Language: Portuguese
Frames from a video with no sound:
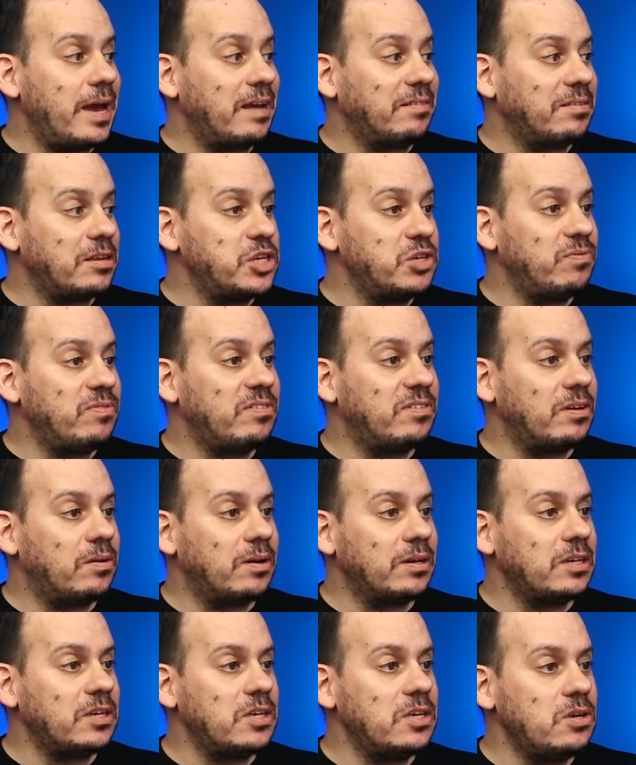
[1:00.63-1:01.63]
que essa
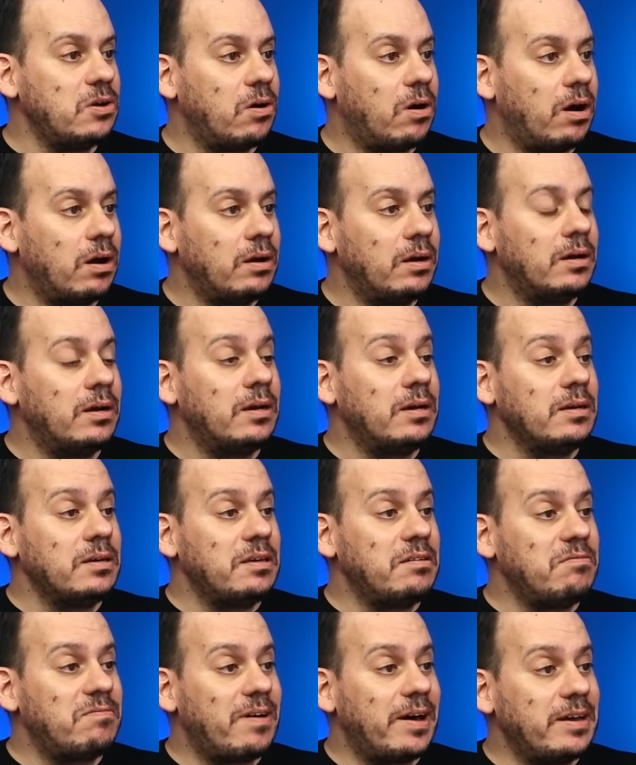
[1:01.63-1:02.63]
divisão aqui, ó,
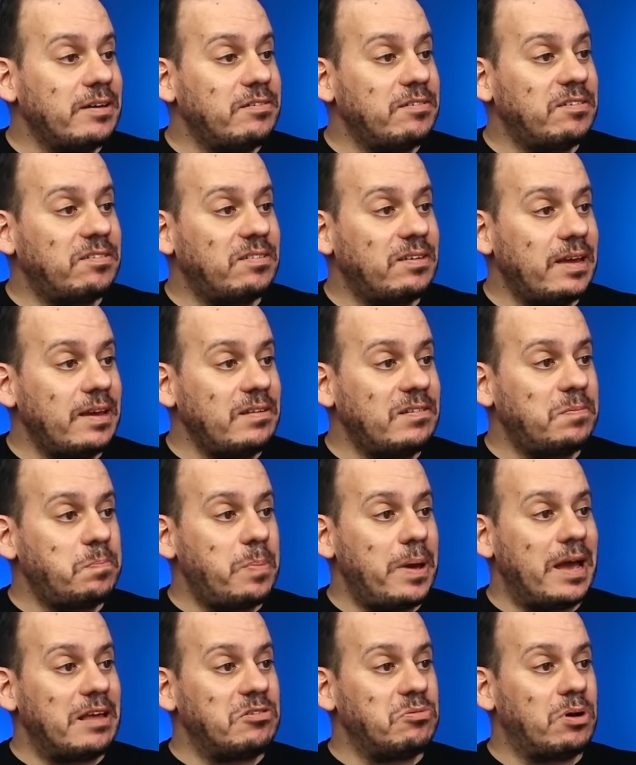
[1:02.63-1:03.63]
que vai de 6
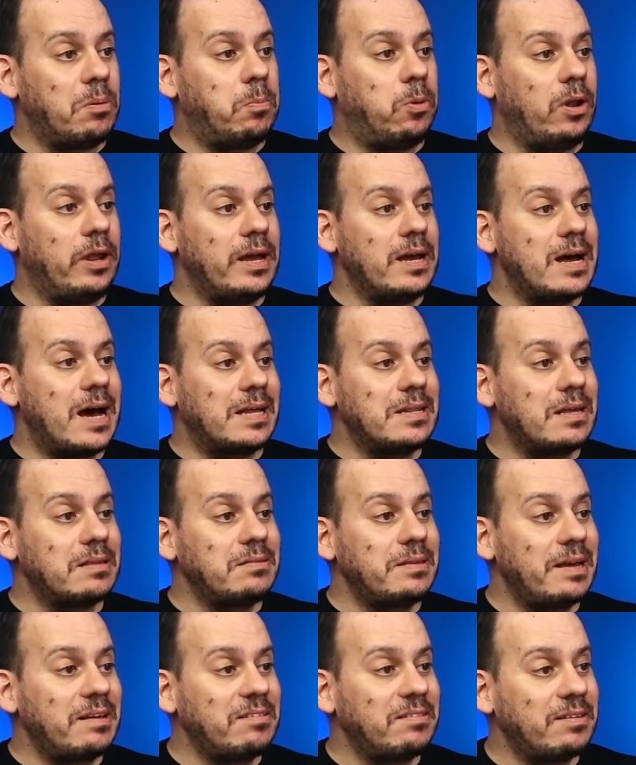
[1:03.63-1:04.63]
pés e 1 polegada
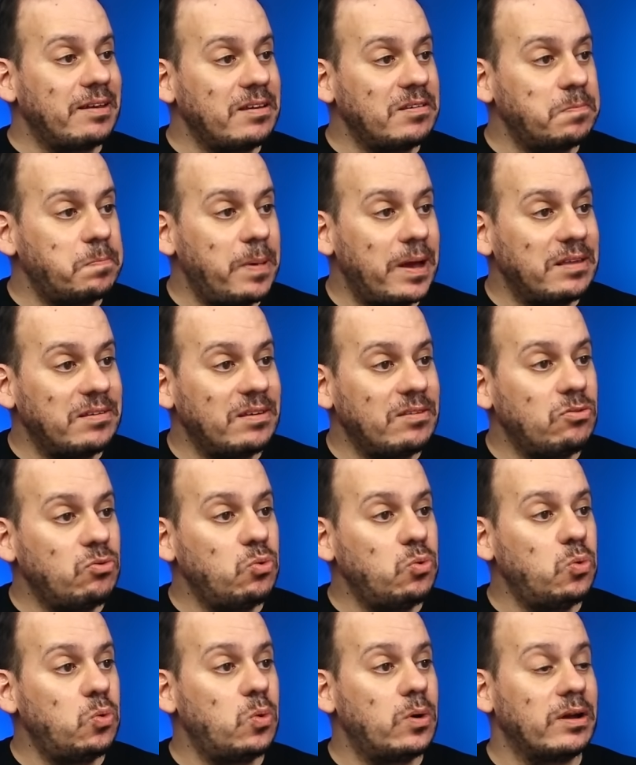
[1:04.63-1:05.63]
até 6 pés e
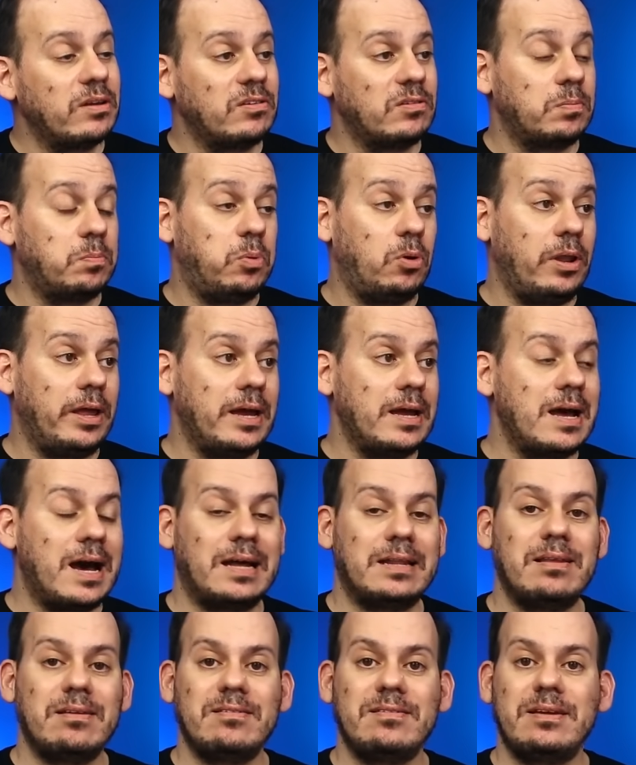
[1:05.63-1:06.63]
2
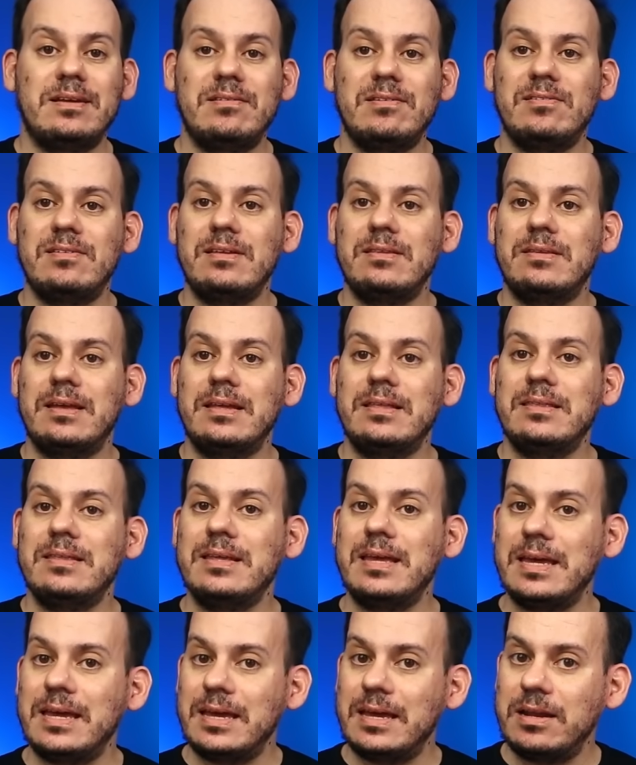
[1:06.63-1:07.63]
polegadas. Eles
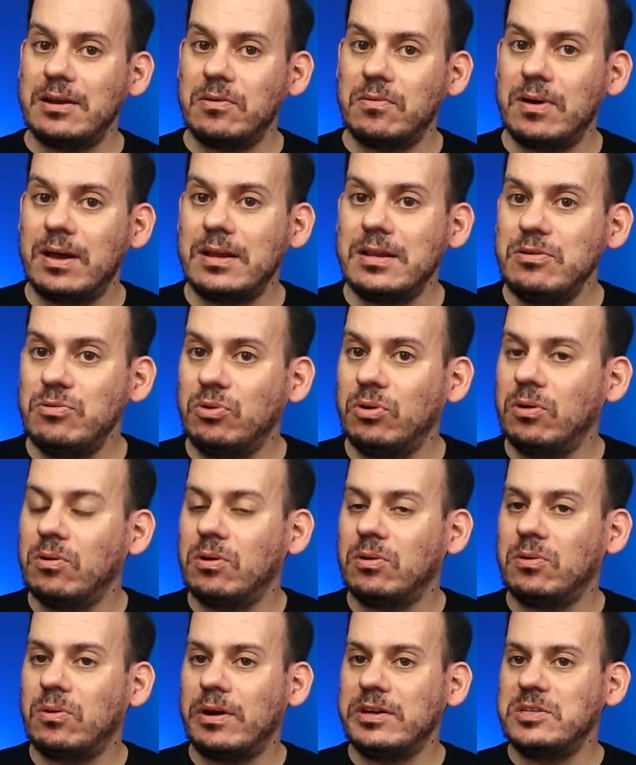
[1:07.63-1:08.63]
entenderam ali, o
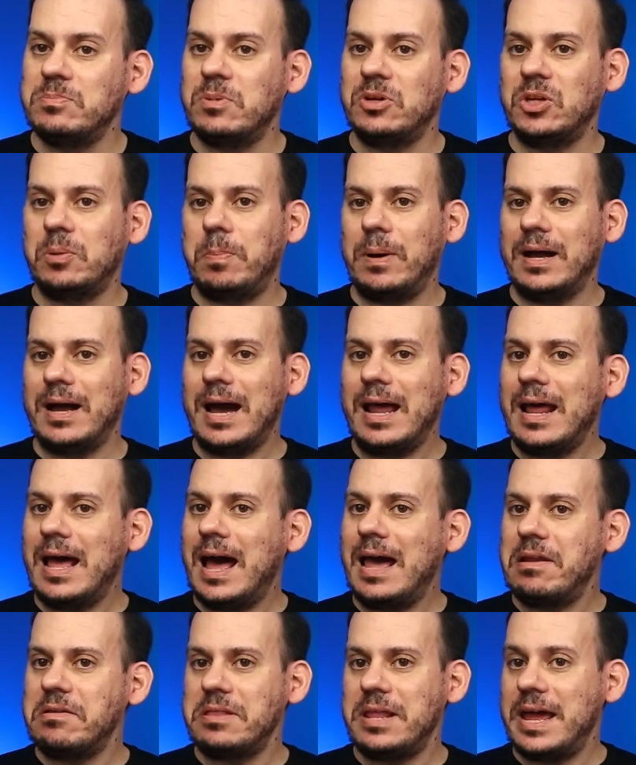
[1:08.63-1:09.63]
Gorgonoid mandou pra
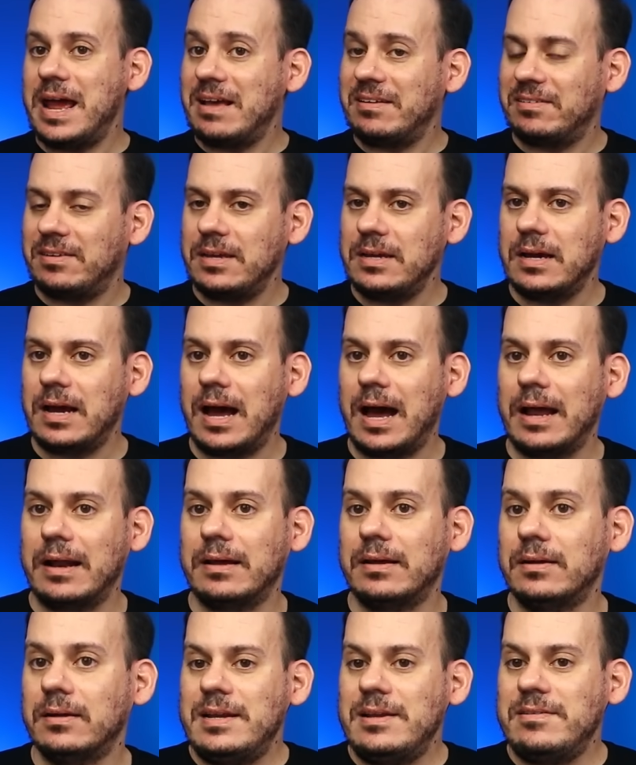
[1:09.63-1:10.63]
caralho nessa, hein,
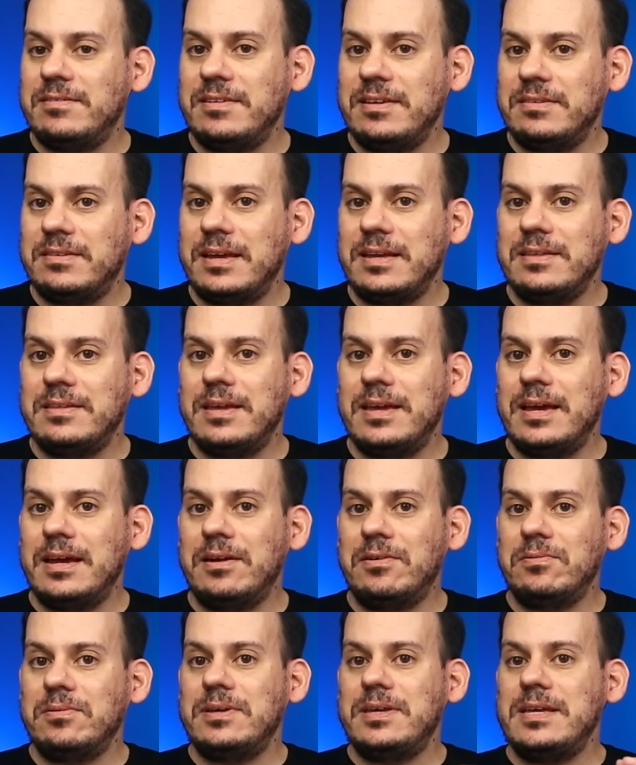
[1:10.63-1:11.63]
cara? Eles
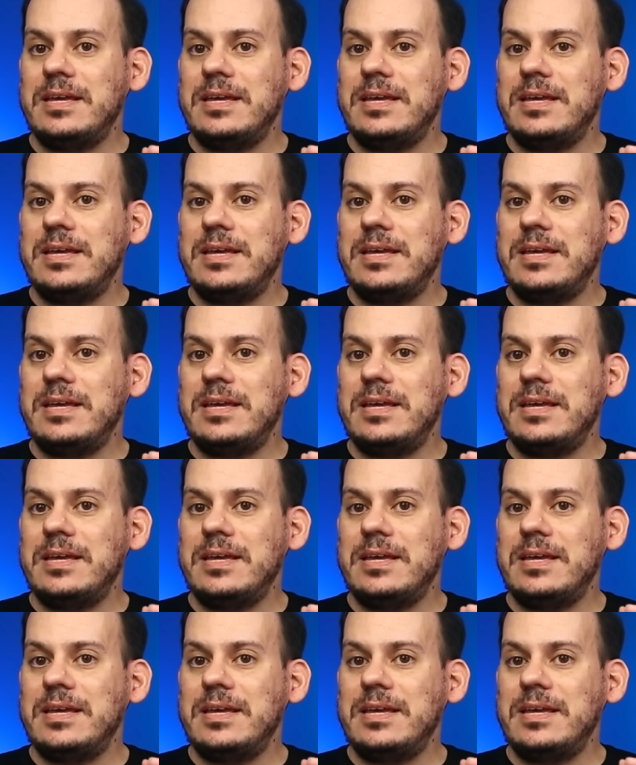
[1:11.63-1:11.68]
entenderam